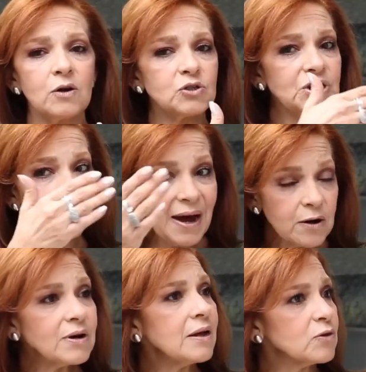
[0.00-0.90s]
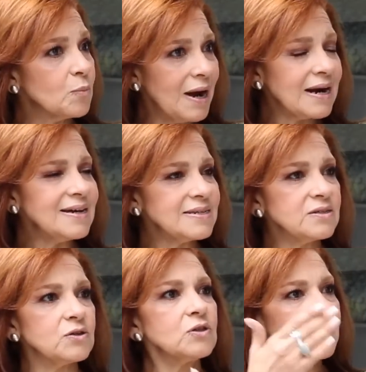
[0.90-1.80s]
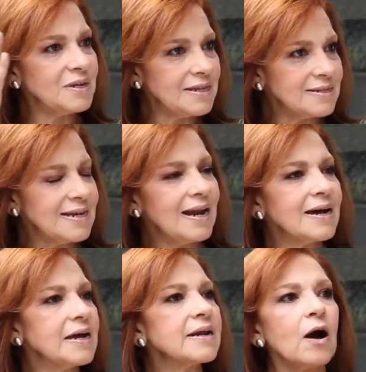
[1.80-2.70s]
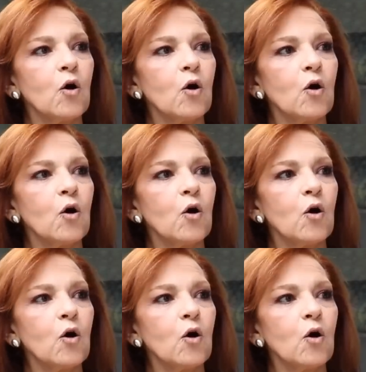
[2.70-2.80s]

los llevaron a tomar la decisión de meterse a la guerra